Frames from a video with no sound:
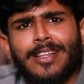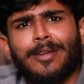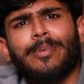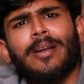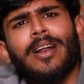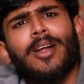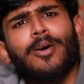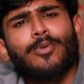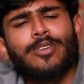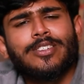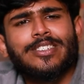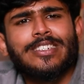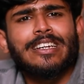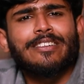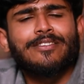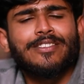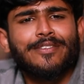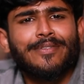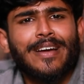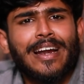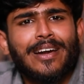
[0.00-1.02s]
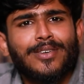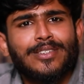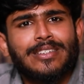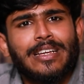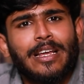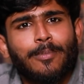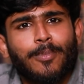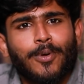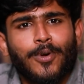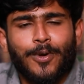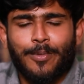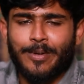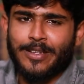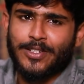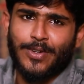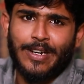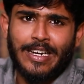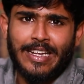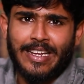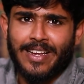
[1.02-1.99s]
அது எப்படி ஒரு சிக்கன் வந்து ஃபேட் லாஸ் ஹெல்ப் பண்ணும்
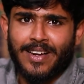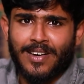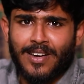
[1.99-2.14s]
அப்படின்னு சொல்லி நீங்கள்